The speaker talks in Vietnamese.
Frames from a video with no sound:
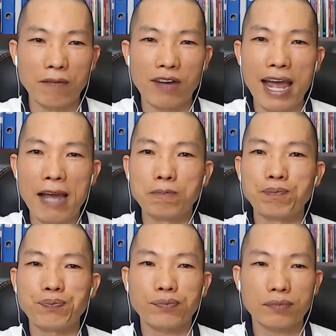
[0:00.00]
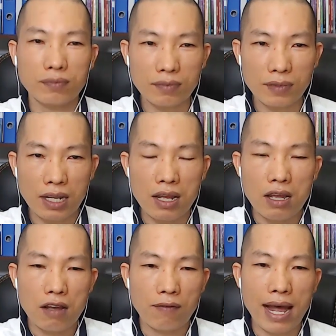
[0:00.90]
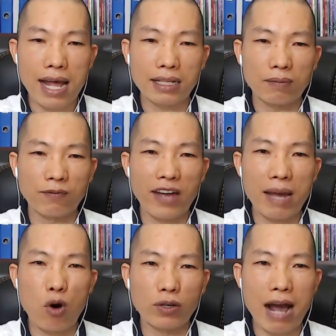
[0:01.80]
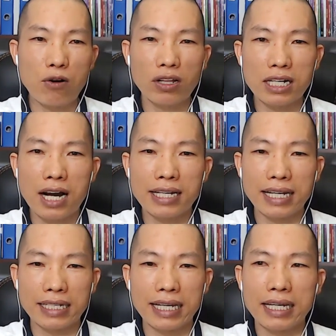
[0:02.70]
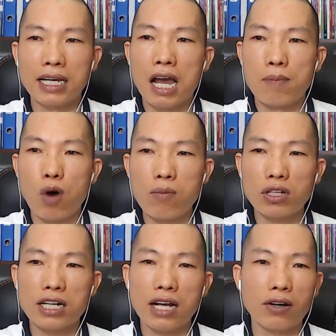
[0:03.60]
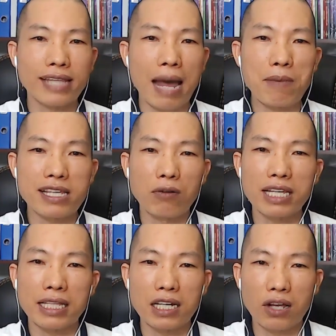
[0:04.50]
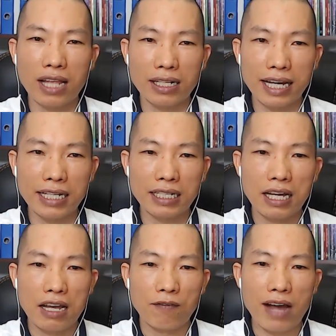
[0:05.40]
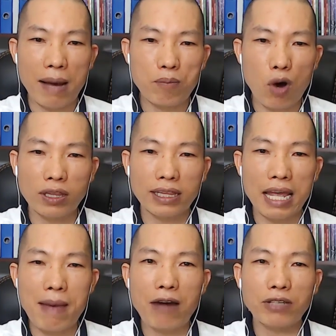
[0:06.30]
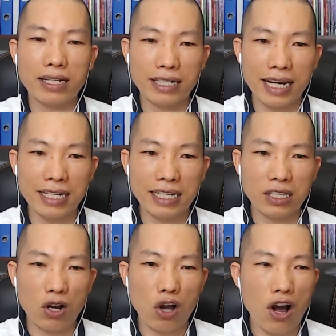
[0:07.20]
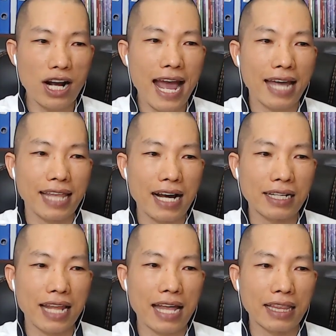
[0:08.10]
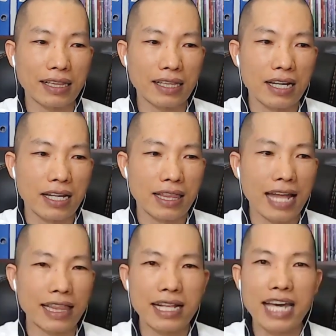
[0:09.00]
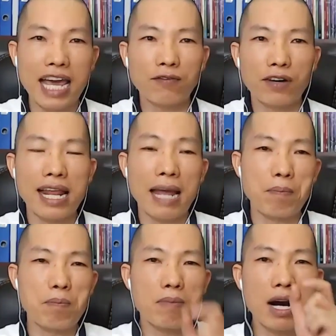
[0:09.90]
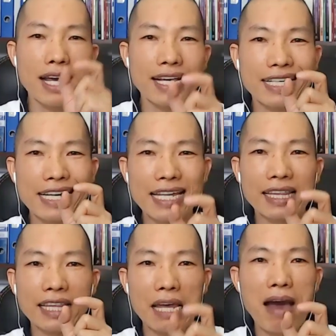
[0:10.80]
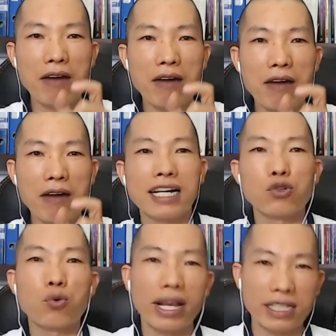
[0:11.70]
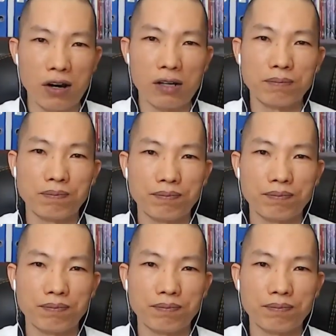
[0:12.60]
Và và về bộ não con người ấy, thì mỗi một người có tám mươi sáu tỷ neuron thần kinh, và một tế bào thần kinh thì nó có khả năng là là liên kết với lại mười nghìn tế bào thần kinh ở xung quanh nó.